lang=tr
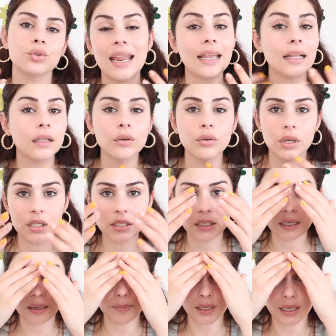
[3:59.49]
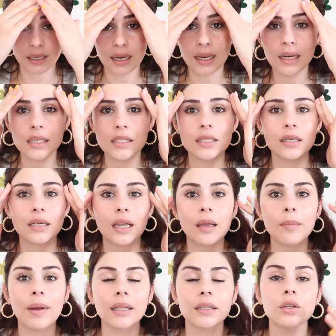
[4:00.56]
Renkli güneş kremlerinin en açık
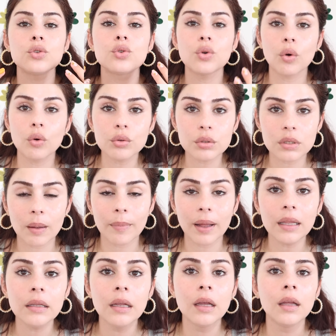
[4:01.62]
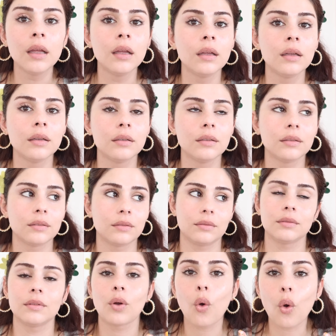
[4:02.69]
rengi bende çoğu zaman
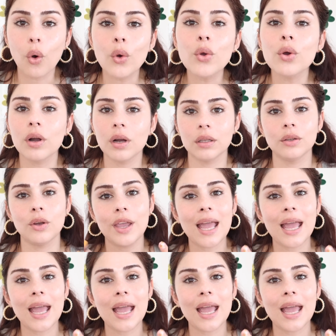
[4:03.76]
koyu kalıyor.